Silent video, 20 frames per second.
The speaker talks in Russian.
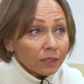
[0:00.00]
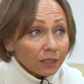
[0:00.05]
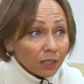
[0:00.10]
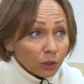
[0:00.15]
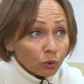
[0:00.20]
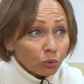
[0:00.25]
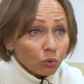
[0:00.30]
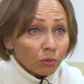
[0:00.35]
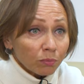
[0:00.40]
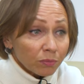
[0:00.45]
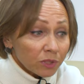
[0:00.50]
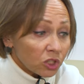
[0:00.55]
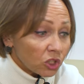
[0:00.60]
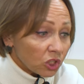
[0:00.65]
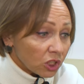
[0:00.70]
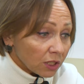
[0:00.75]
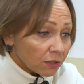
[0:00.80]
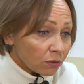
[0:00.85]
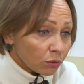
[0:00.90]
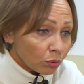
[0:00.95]
на которые мы
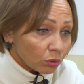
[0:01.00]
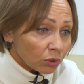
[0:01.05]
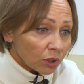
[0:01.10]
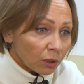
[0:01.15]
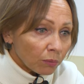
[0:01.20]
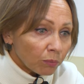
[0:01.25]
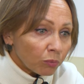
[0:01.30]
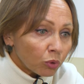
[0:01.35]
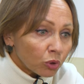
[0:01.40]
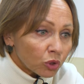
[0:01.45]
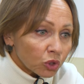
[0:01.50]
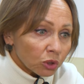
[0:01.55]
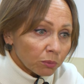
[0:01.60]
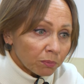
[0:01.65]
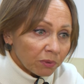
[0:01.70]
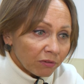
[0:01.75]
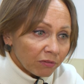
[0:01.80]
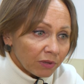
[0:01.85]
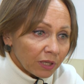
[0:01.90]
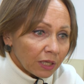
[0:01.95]
сейчас все-таки больше
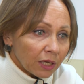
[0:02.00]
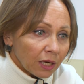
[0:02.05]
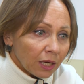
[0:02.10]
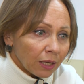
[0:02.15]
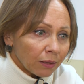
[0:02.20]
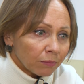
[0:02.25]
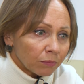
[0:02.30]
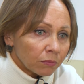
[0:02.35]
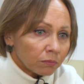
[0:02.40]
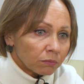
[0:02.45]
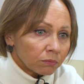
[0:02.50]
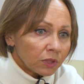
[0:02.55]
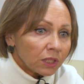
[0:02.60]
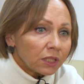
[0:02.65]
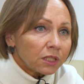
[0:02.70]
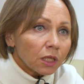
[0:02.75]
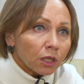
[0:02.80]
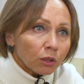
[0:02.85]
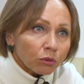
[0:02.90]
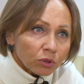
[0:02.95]
привлекаем
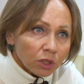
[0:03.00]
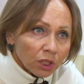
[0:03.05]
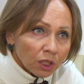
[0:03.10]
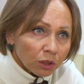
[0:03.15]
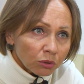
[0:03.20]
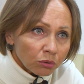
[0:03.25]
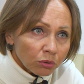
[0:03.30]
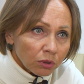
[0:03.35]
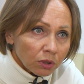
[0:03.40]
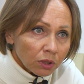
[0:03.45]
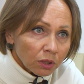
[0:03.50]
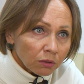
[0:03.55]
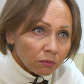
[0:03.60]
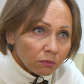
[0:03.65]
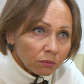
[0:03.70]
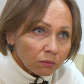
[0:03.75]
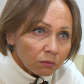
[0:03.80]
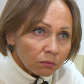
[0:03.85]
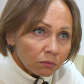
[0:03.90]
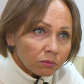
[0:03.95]
не тех людей, которые
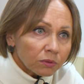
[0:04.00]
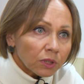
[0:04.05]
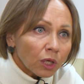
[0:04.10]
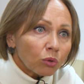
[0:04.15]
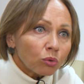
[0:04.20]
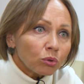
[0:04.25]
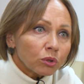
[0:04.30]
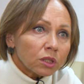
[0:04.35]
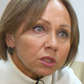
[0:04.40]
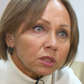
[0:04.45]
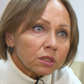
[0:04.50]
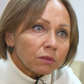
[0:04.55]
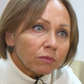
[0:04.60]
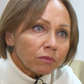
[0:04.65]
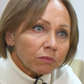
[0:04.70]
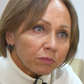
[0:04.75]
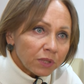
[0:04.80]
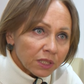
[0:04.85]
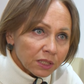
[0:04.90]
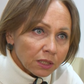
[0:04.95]
находятся
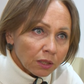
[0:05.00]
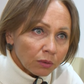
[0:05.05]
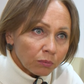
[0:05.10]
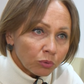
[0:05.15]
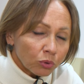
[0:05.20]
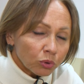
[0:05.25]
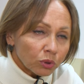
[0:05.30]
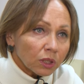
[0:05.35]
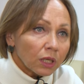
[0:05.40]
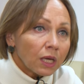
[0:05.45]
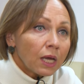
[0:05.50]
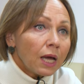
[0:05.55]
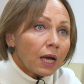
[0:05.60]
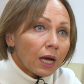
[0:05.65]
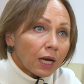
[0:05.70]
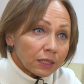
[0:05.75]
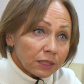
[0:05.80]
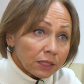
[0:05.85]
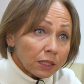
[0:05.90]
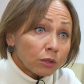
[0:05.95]
без работы,
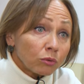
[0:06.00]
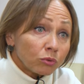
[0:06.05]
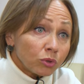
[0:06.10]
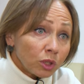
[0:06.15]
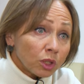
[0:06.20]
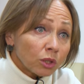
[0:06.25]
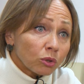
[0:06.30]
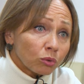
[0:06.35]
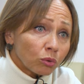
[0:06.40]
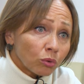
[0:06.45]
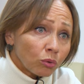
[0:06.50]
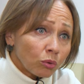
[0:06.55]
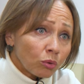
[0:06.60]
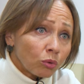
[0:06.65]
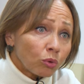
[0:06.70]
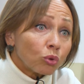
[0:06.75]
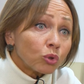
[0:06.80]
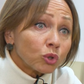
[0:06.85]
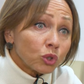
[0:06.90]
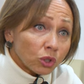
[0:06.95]
а тех людей, кто
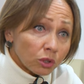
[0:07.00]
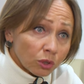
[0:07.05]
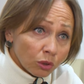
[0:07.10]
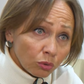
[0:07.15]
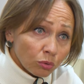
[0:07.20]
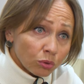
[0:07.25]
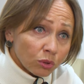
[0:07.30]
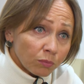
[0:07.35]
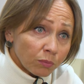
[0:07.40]
хочет ее